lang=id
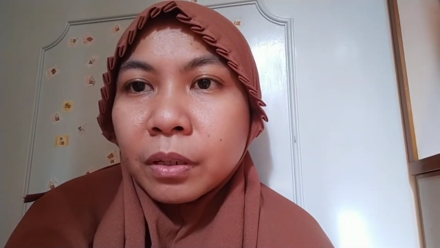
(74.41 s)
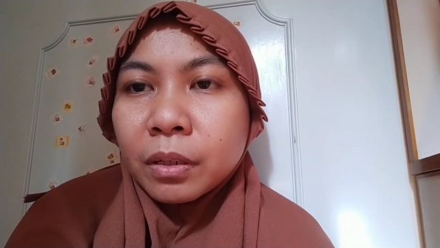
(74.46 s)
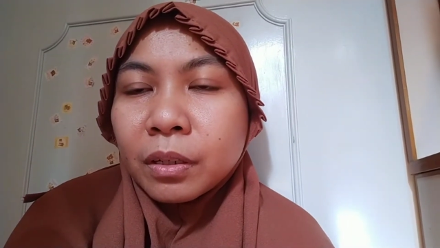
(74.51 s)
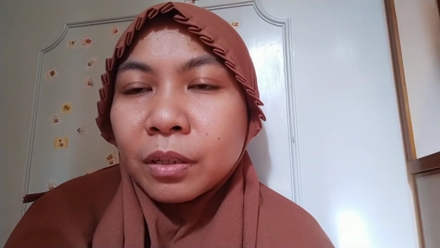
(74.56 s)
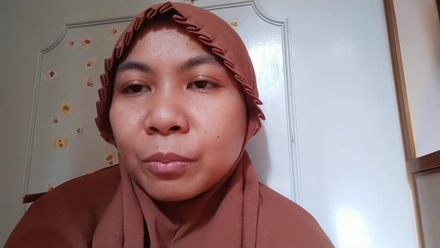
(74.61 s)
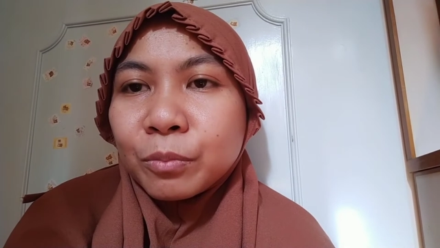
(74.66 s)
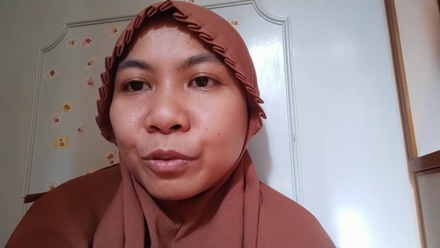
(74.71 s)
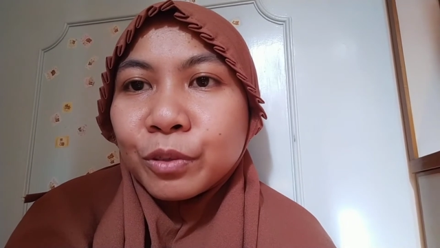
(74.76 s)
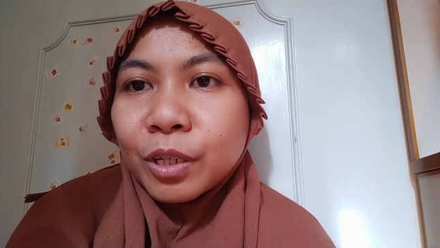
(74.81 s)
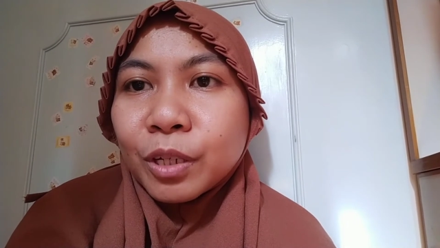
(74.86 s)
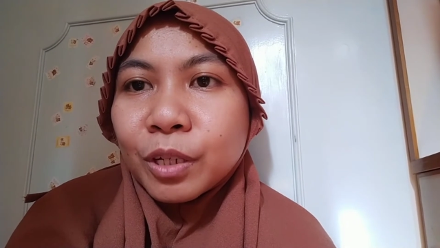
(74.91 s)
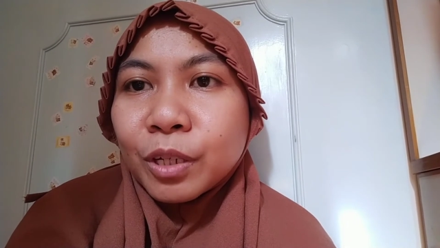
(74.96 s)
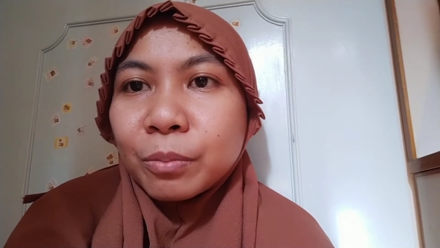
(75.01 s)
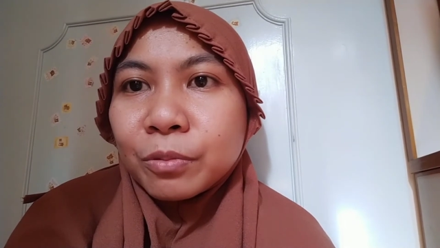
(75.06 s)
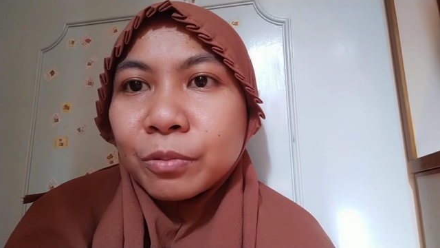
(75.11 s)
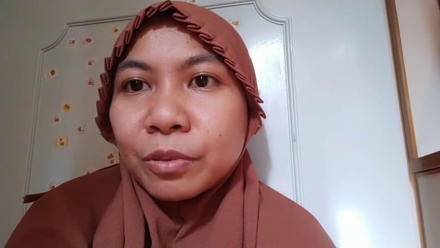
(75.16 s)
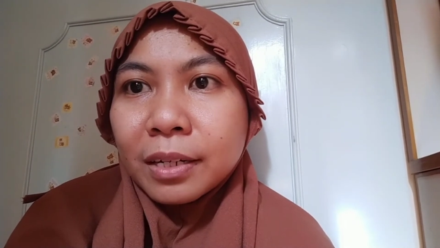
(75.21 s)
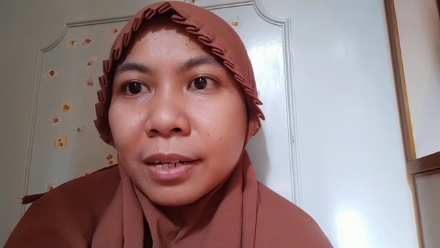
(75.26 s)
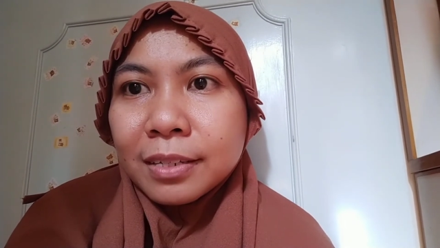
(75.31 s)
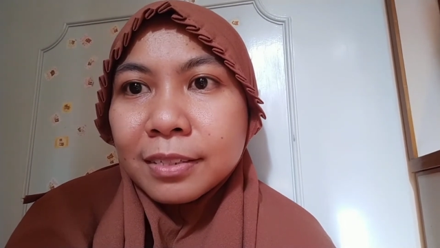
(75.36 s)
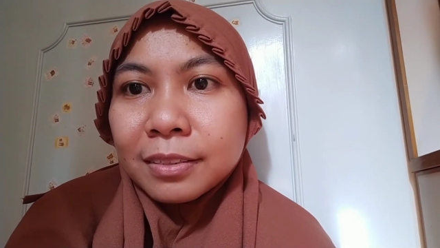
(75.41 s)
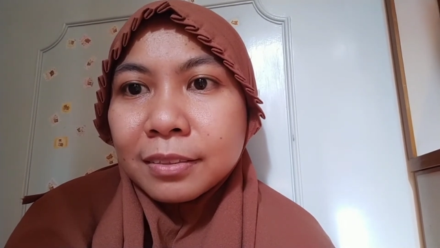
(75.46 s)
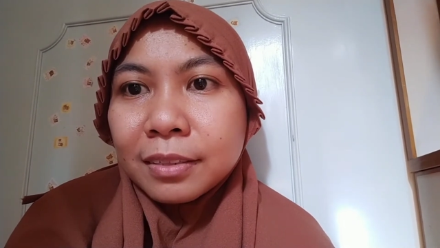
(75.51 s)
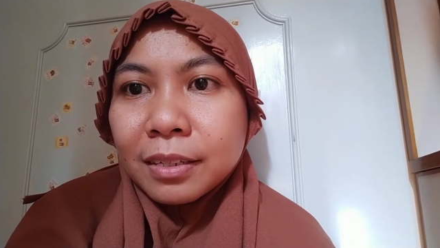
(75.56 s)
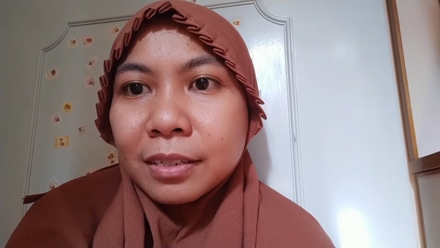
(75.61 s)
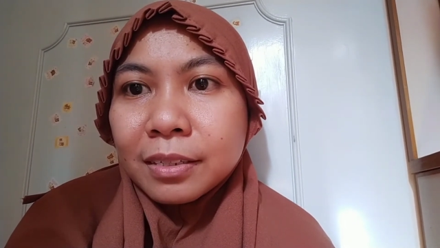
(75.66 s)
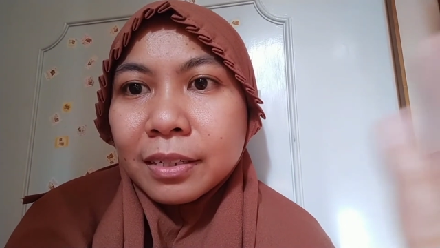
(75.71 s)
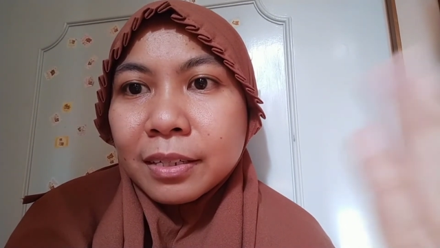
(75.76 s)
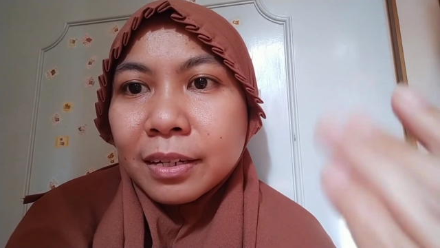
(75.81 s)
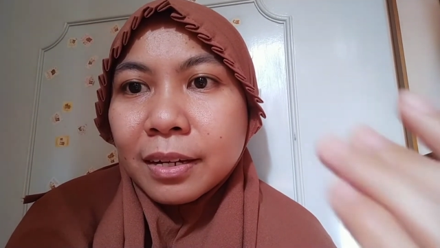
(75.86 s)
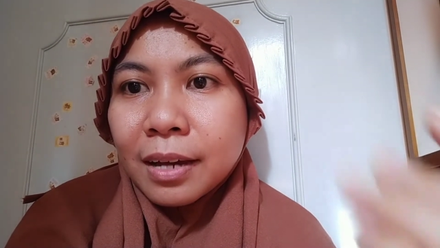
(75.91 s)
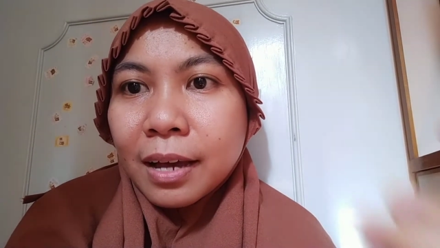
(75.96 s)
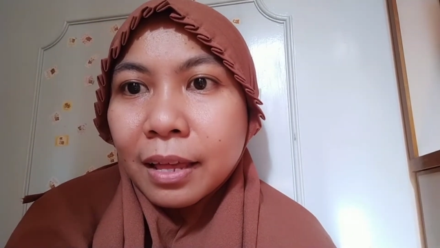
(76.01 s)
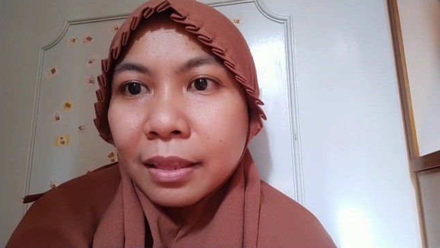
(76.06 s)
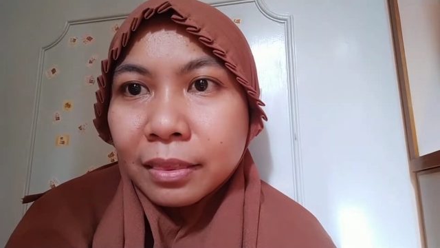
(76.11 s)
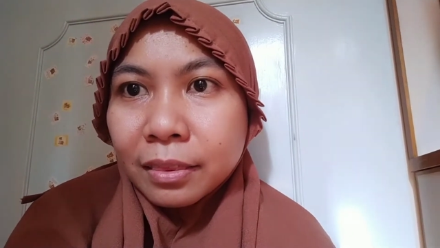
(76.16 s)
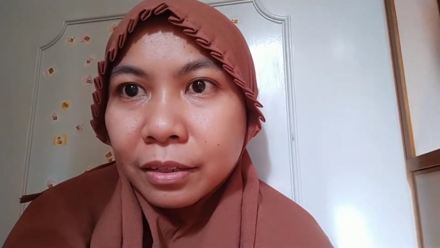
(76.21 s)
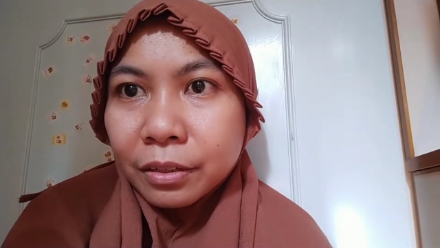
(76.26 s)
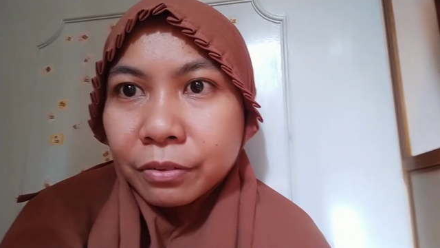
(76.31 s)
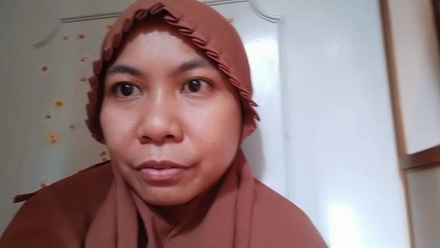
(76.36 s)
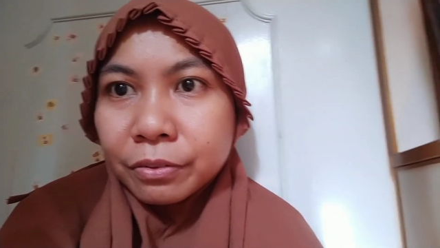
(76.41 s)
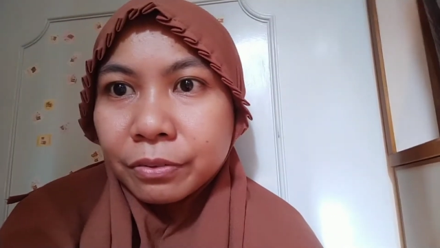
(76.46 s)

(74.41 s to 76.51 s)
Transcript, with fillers: Mudah-mudahan hasilnya negatif